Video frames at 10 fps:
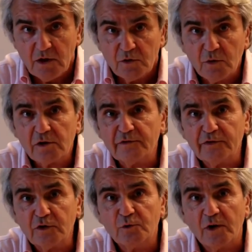Donc
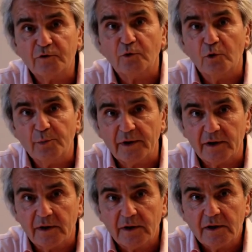l'enfant doit se
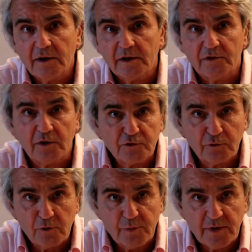repérer. Et dans
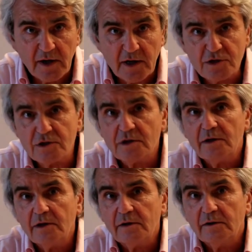ce repérage,
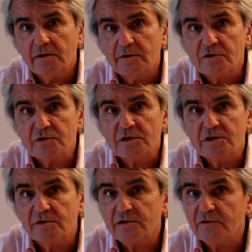euh, ce
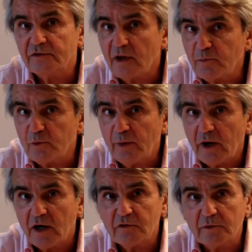qui était simple
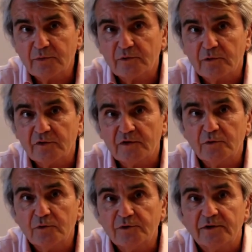auparavant, puisque les
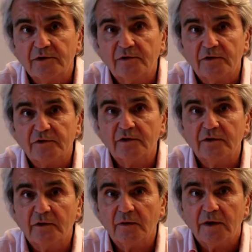adultes étaient des
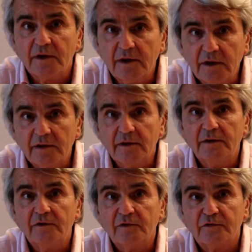enseignants et
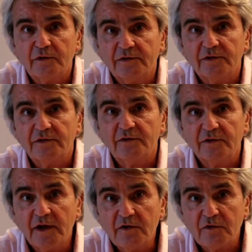les enfants étaient des
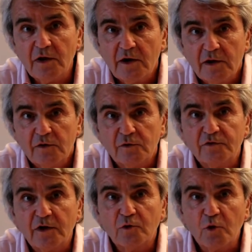élèves,
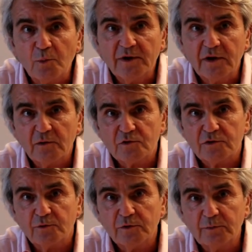devient compliqué
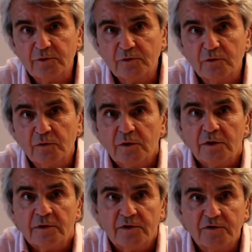aujourd'hui puisque
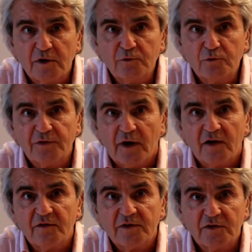des adultes
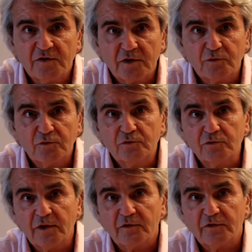avec des statuts
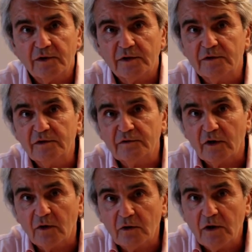tout à fait
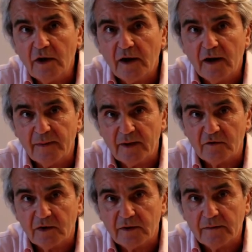différents
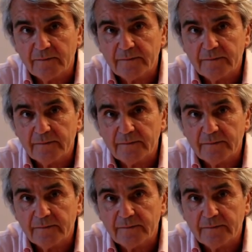interviennent.